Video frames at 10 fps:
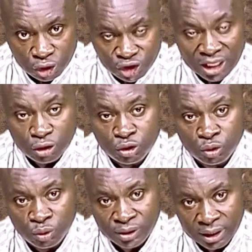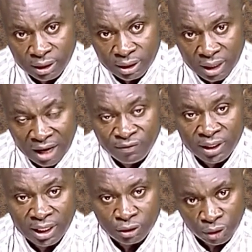Chaque journée à
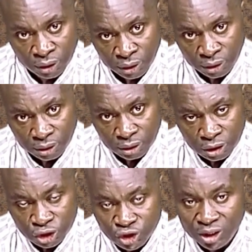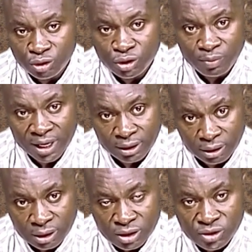24 heures. Chaque semaine,
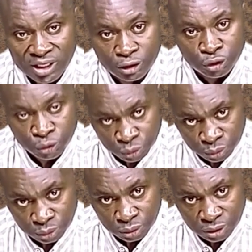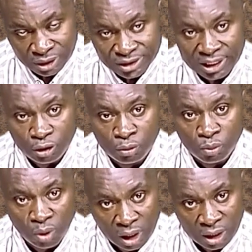7 jours. Chaque
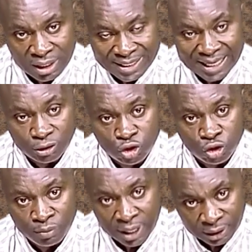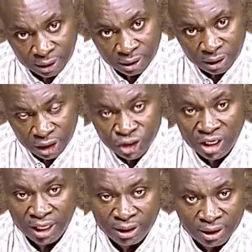mois, 4 semaines. Et
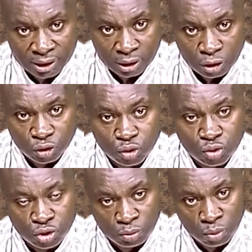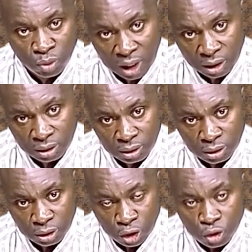chaque année, 12 mois.
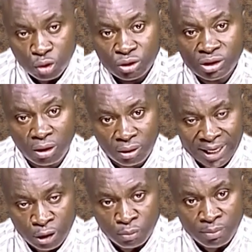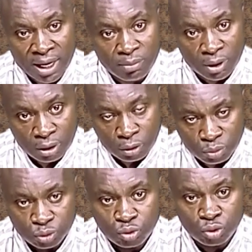Le temps est le même
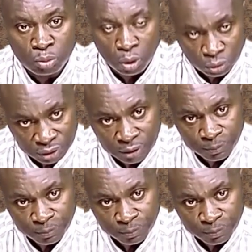pour tout le monde.